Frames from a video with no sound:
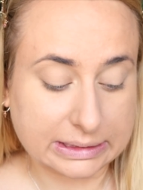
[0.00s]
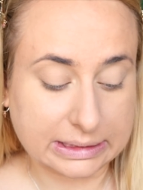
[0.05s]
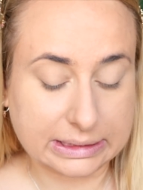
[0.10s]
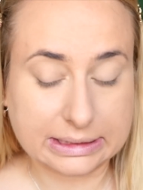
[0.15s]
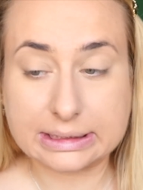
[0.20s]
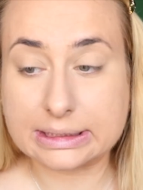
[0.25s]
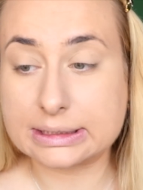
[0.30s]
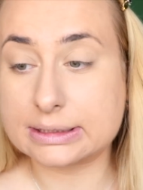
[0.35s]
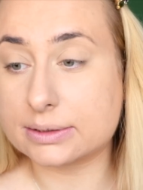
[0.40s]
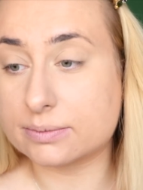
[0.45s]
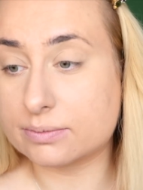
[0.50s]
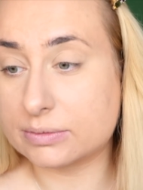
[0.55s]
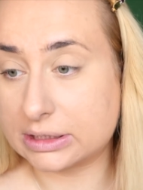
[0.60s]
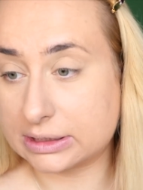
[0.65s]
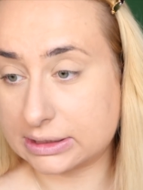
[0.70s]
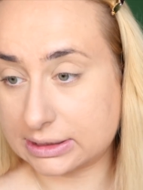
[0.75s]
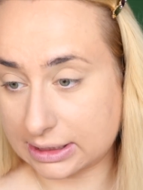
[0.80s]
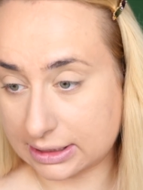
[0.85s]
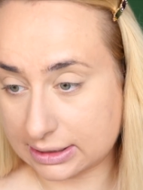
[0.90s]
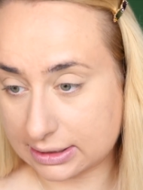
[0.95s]
Niestety, to
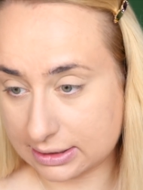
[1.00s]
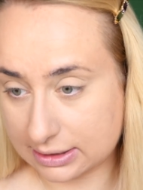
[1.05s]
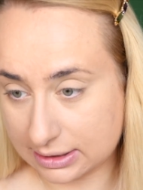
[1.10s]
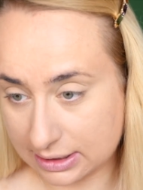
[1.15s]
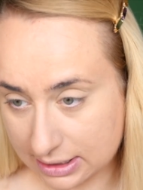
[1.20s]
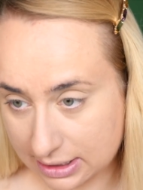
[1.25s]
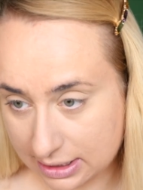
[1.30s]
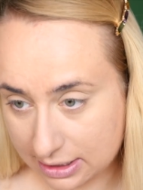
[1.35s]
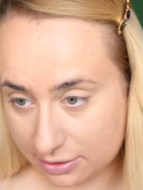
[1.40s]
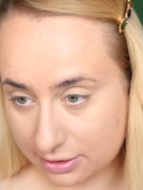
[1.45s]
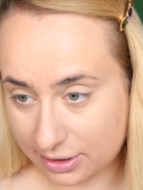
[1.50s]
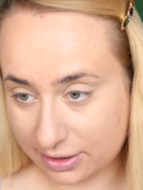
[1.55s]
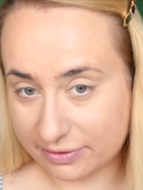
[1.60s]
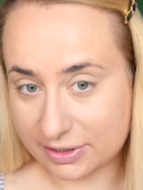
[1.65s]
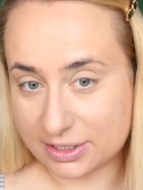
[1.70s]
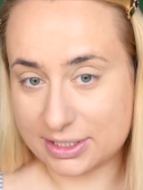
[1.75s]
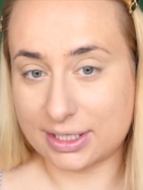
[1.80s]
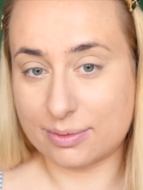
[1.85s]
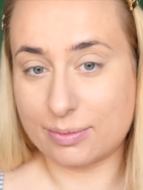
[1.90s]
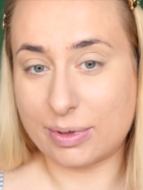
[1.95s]
jest talk. No ale
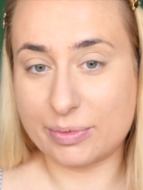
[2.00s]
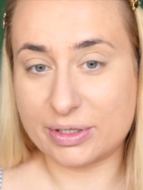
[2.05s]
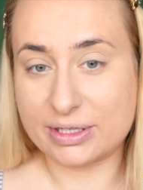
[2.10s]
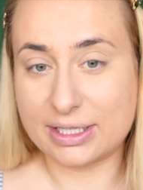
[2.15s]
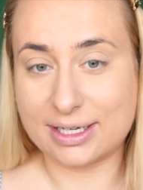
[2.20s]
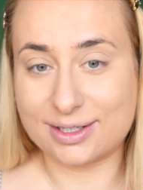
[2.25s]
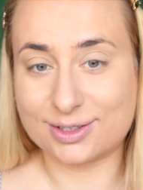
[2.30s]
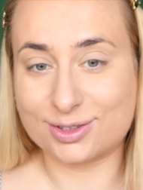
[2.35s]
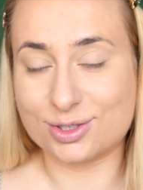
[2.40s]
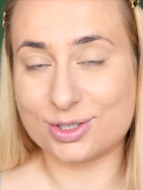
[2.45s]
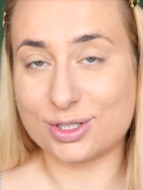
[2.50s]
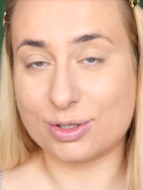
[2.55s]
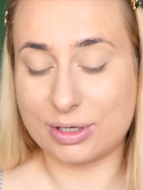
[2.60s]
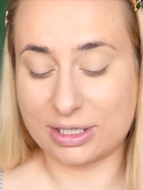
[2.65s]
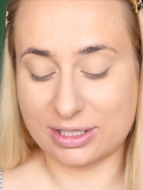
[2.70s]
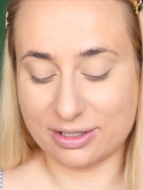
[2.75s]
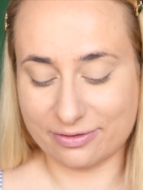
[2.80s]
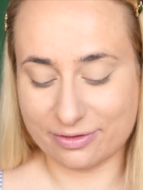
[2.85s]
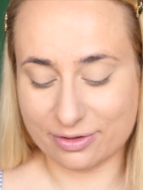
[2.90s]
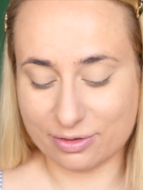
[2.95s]
wiecie, jak mamy talk, to się
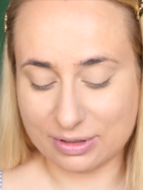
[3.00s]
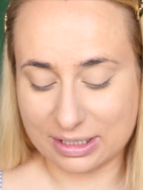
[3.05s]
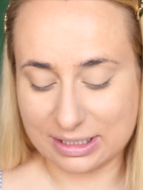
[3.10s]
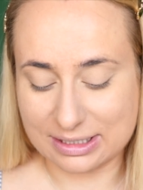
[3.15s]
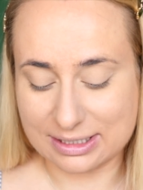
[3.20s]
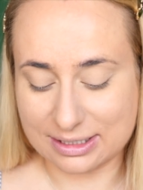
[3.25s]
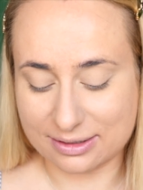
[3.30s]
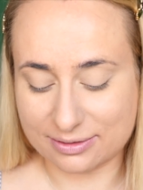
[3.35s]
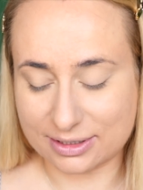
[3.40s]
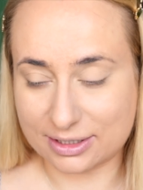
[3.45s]
ładnie wygładza.